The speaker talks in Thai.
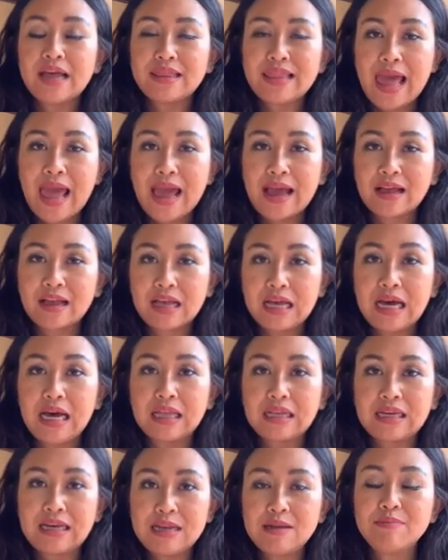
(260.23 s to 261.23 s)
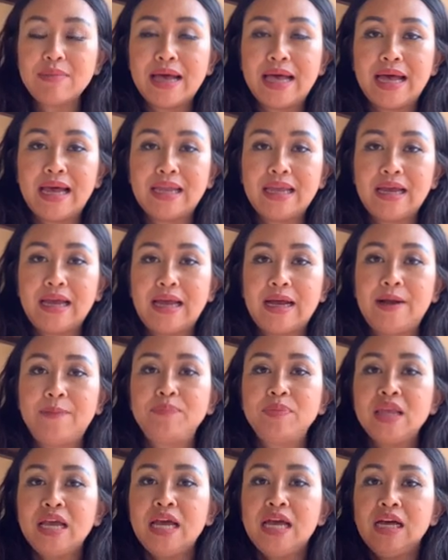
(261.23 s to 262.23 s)
แรกเกิดขึ้นมานะคะ
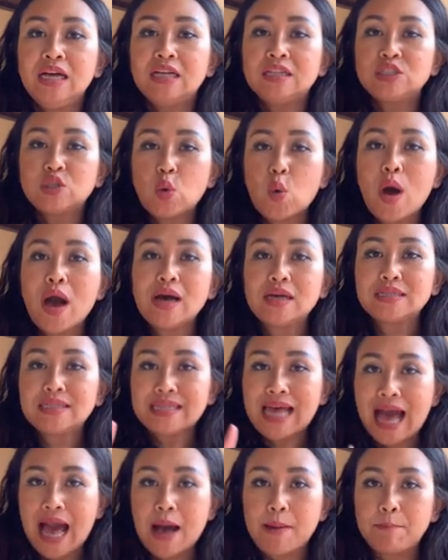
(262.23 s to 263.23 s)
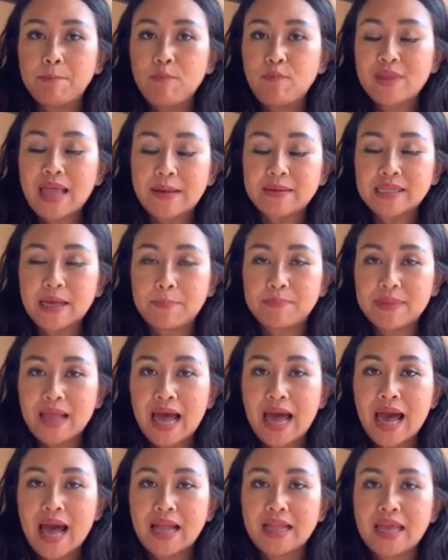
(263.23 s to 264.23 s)
ช่วงสามสัป
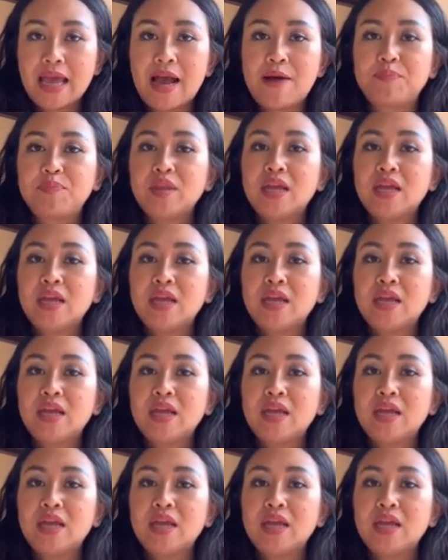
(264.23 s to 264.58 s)
ดาห์เนี่ย